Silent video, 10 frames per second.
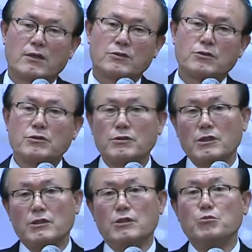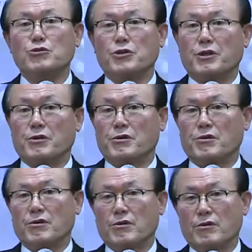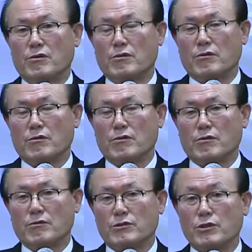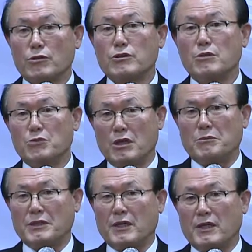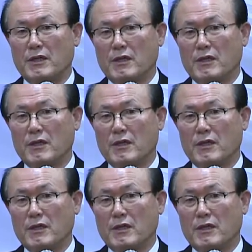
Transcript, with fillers: 저는 그렇게 질문을 해요. 제 역질문합니다.